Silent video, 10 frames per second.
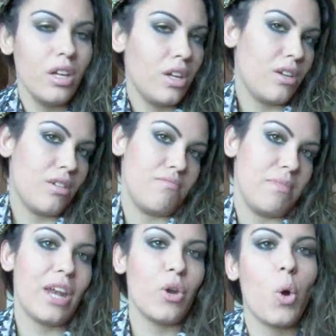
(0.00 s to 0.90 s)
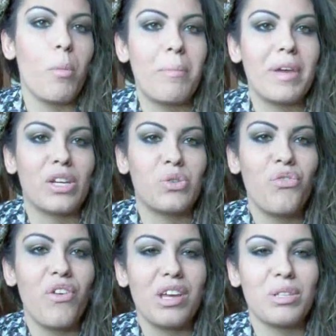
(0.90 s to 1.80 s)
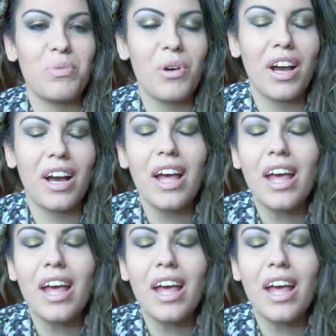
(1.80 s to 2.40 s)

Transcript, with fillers: um, mi hanno come amica su Facebook